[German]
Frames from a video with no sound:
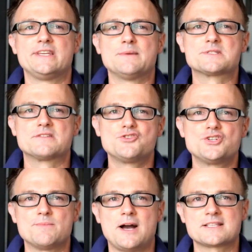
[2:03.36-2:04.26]
gibt zwischen
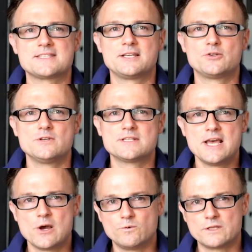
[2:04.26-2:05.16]
dem Aktienkurs
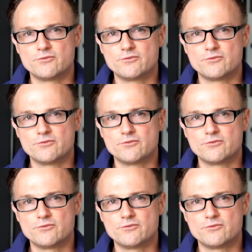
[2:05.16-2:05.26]
und den